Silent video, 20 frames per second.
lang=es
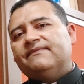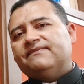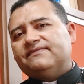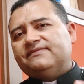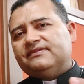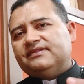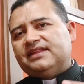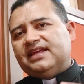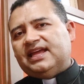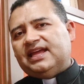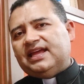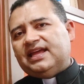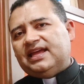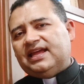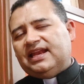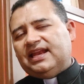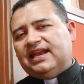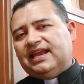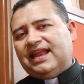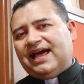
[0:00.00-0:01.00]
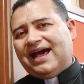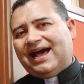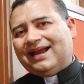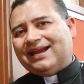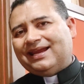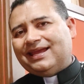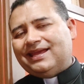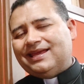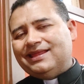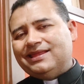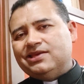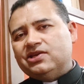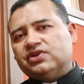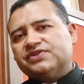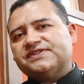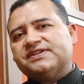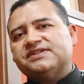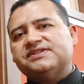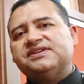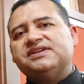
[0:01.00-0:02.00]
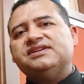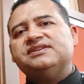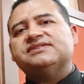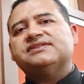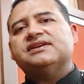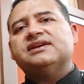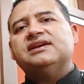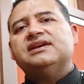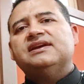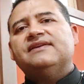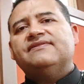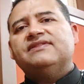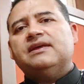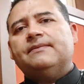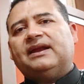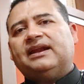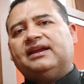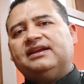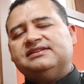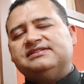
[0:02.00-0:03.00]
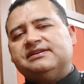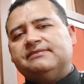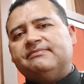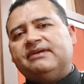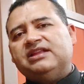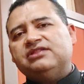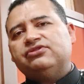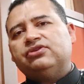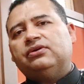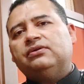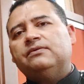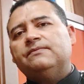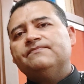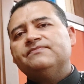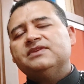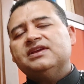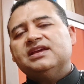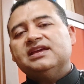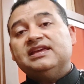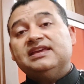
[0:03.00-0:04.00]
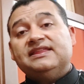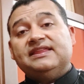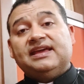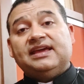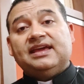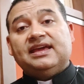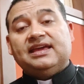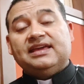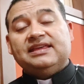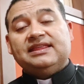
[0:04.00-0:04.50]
de la arquidiócesis de Barquisimeto y de,